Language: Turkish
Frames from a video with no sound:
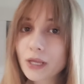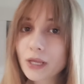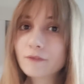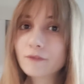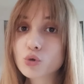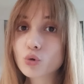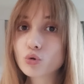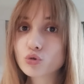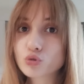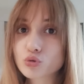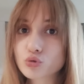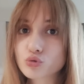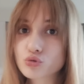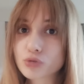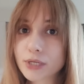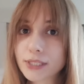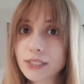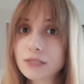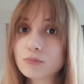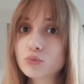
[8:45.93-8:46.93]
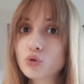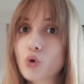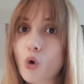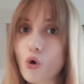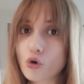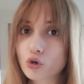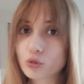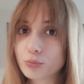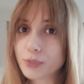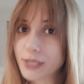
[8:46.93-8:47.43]
Çok uzun süredir bu
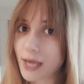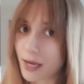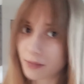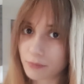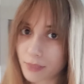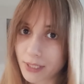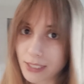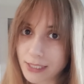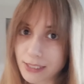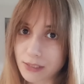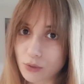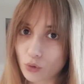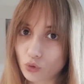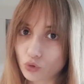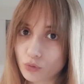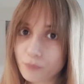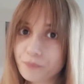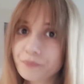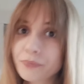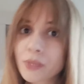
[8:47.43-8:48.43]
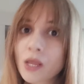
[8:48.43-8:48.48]
korkumu yenmek istiyordum.